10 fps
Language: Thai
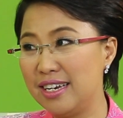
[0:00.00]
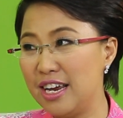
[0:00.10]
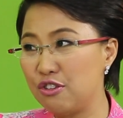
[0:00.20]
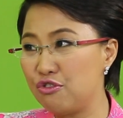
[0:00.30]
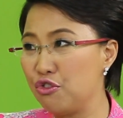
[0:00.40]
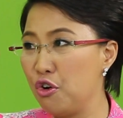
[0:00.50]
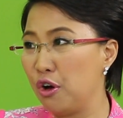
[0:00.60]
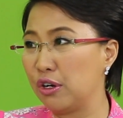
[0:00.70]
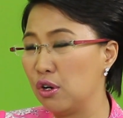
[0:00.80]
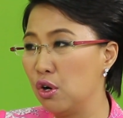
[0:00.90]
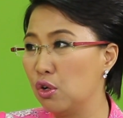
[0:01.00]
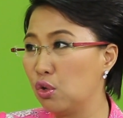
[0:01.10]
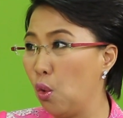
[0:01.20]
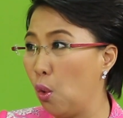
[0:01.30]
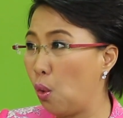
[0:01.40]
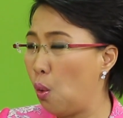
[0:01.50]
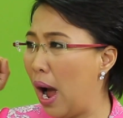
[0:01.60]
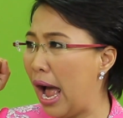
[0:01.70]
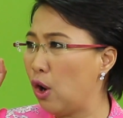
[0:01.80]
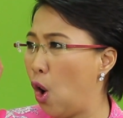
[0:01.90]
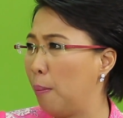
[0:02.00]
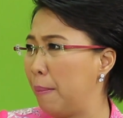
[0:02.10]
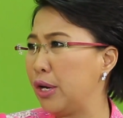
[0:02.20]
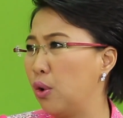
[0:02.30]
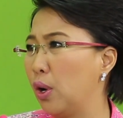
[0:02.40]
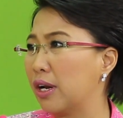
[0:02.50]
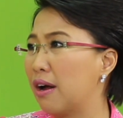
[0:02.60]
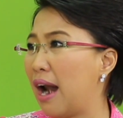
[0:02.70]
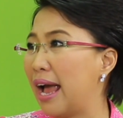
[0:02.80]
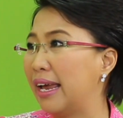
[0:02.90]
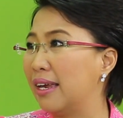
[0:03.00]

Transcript: ที่ thrownถูกขว้างออกไปโดนใคร